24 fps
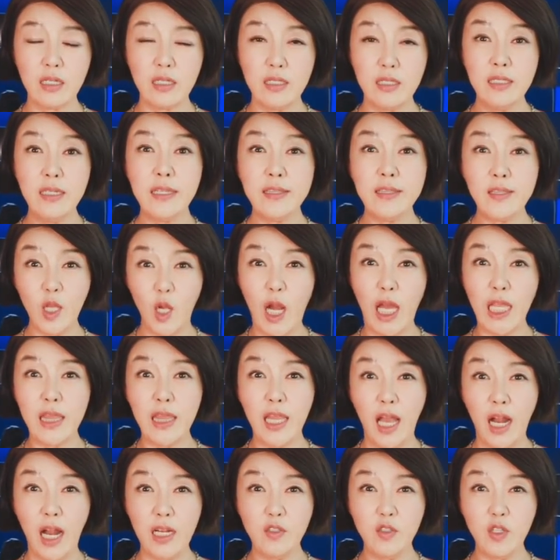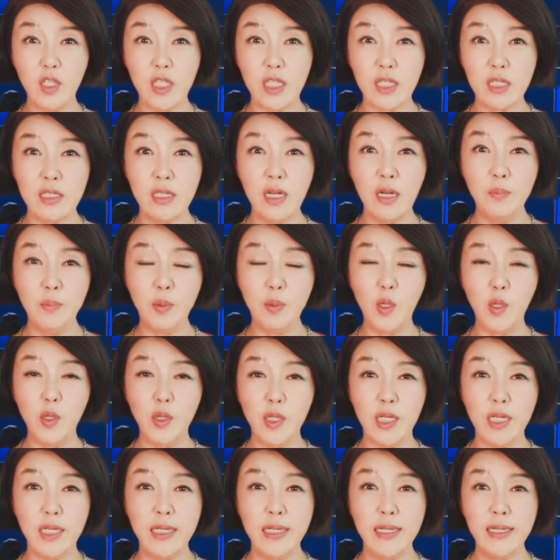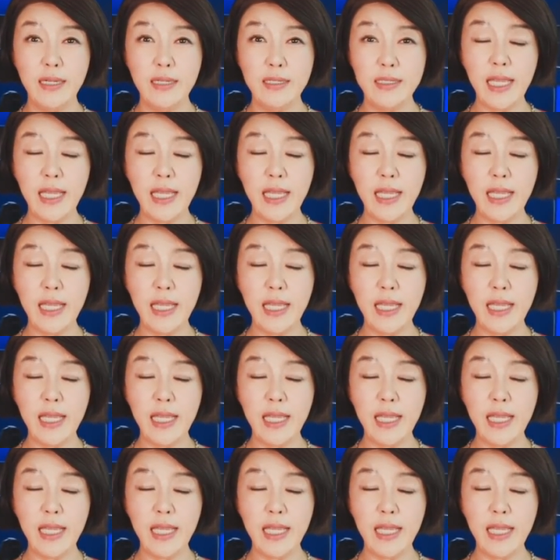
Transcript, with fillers: 들었다 놨다 할 수 있는 그런 표현들